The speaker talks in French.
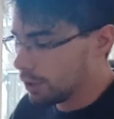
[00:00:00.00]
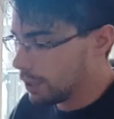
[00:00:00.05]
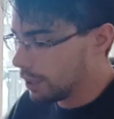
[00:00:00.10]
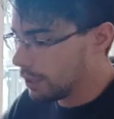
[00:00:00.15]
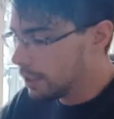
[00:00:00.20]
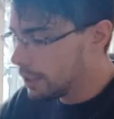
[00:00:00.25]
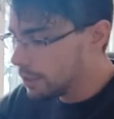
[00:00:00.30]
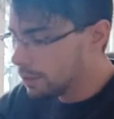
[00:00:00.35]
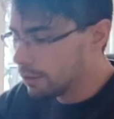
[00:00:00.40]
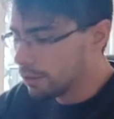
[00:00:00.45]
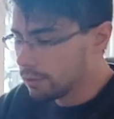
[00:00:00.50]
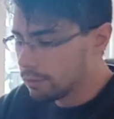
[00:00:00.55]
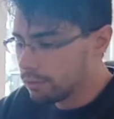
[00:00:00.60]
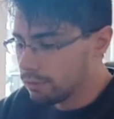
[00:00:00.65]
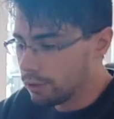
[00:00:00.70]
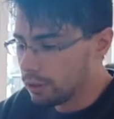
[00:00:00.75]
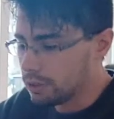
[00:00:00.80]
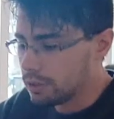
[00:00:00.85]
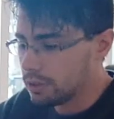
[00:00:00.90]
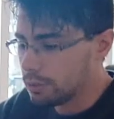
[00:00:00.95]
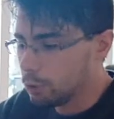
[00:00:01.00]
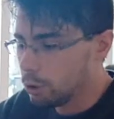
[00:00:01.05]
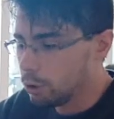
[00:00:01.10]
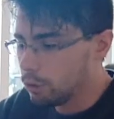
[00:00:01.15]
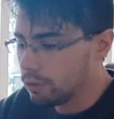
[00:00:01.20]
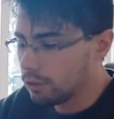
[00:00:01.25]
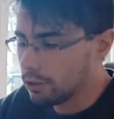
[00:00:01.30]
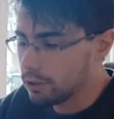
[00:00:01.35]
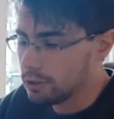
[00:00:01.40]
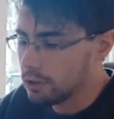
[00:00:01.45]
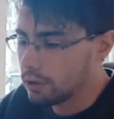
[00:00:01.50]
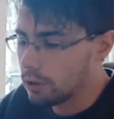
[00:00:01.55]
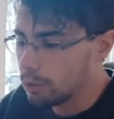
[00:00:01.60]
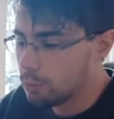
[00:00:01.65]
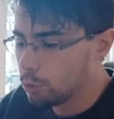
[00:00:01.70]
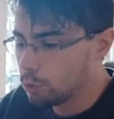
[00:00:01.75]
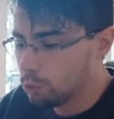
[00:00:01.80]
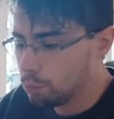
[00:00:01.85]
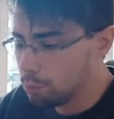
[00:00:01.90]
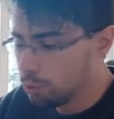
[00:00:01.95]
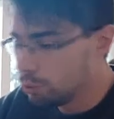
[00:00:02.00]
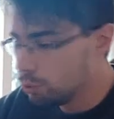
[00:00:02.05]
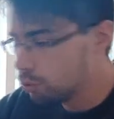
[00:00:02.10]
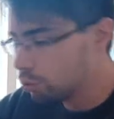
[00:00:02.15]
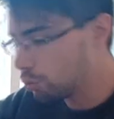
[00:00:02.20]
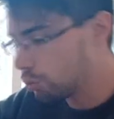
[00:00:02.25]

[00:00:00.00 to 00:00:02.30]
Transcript: Canaan, forcément on va en savoir beaucoup plus